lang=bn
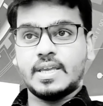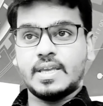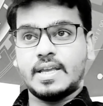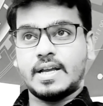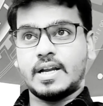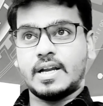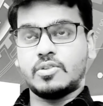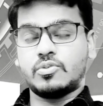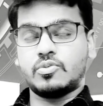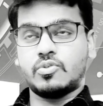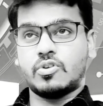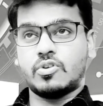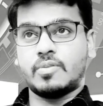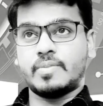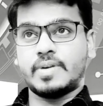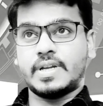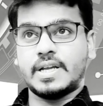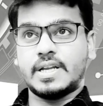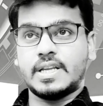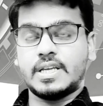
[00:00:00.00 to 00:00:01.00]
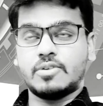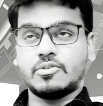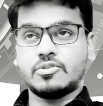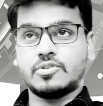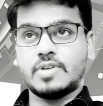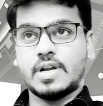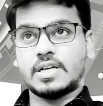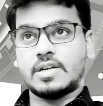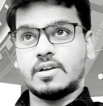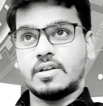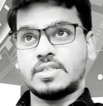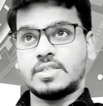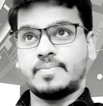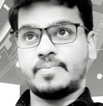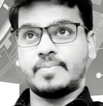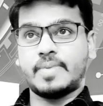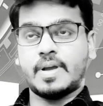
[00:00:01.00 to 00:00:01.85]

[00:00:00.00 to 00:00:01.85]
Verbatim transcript: এখানে দু রকম টেকনিক ইউজ একটা হচ্ছে